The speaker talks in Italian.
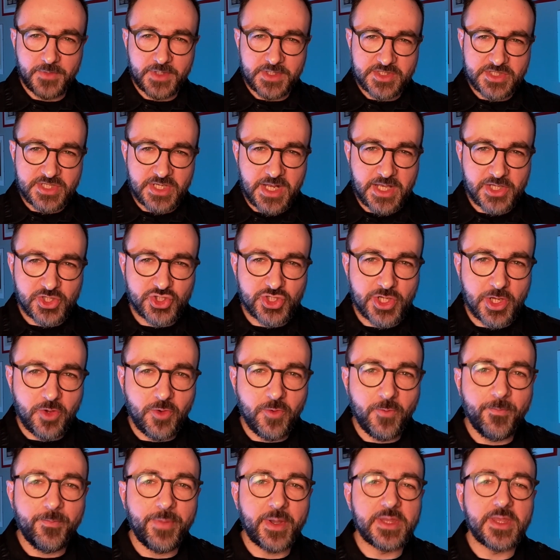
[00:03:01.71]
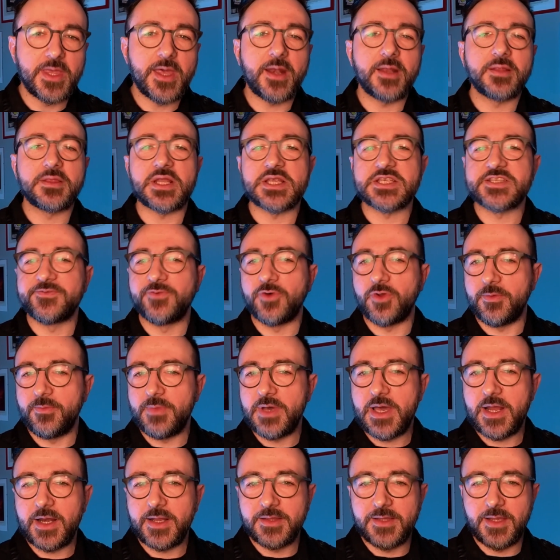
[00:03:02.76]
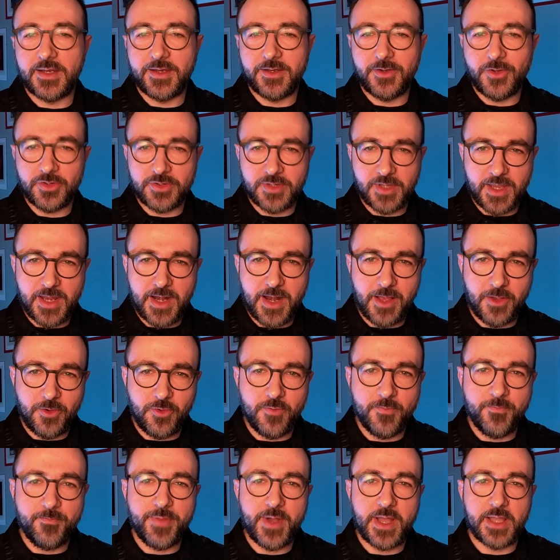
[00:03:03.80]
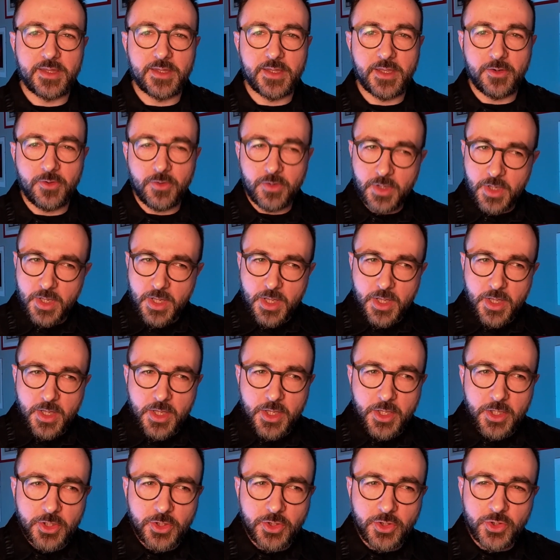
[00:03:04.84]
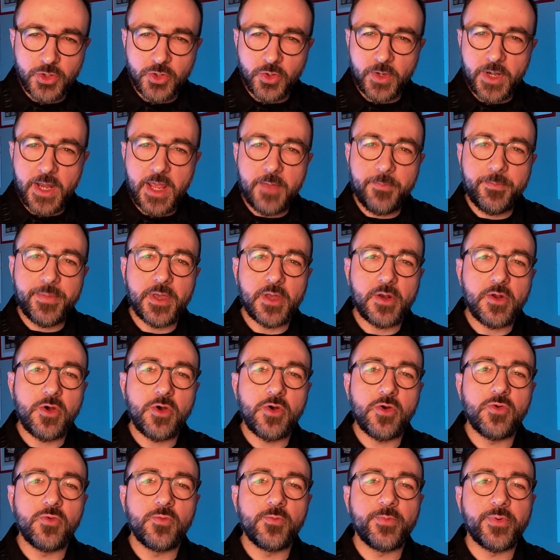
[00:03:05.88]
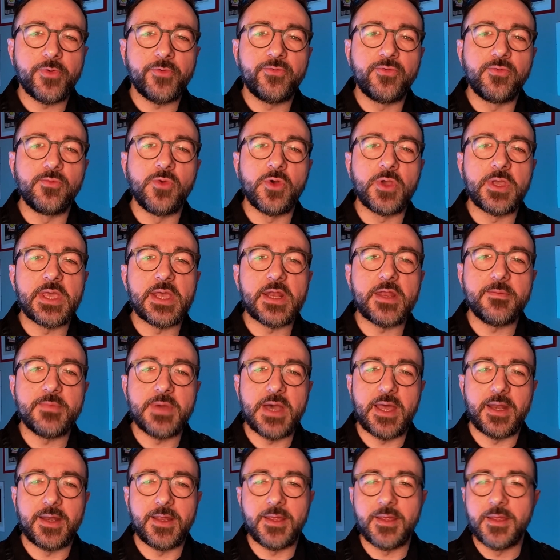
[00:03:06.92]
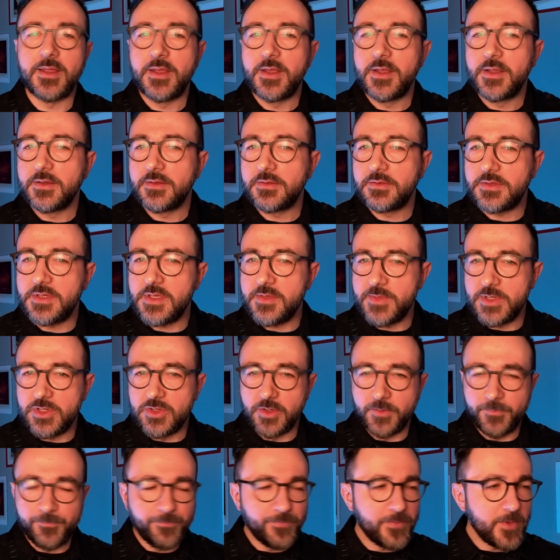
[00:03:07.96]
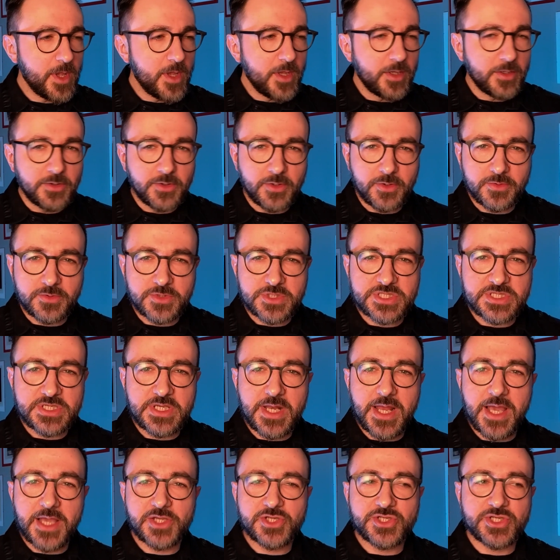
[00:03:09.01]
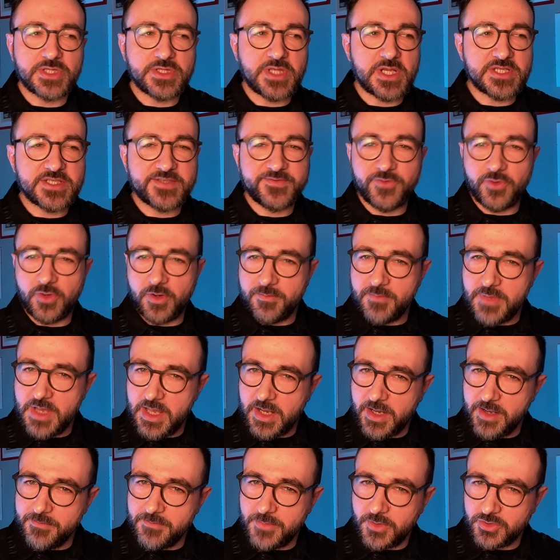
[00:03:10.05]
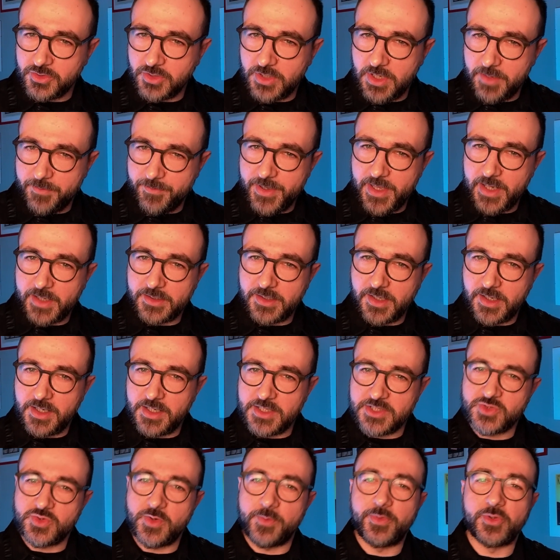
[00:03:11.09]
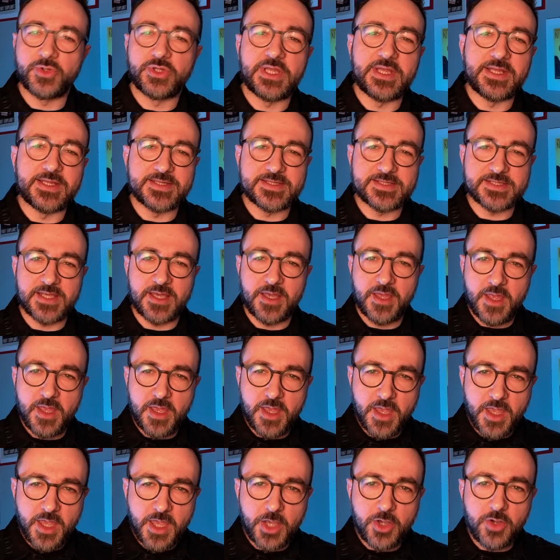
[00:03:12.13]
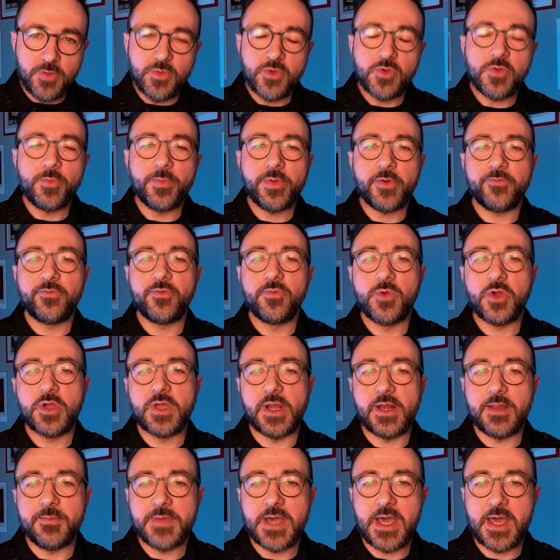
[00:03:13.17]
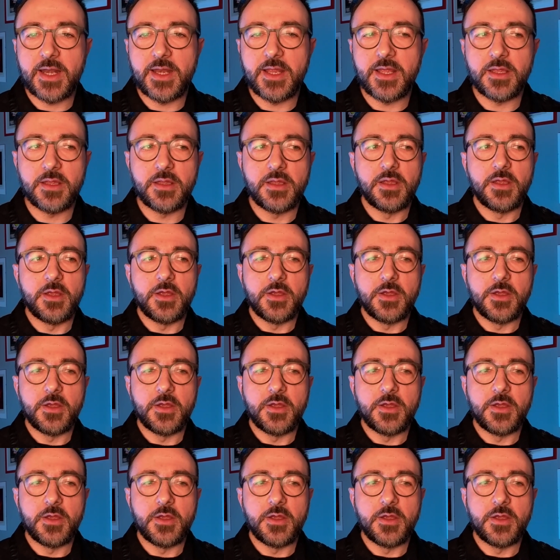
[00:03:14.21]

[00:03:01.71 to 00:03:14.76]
si lascia accompagnare e trasformare dalle note che l'accompagnano. Non è però un profumo che rimane timido, non si lascia trasformare in modo da perdere la sua potenza. È comunque un profumo che rimane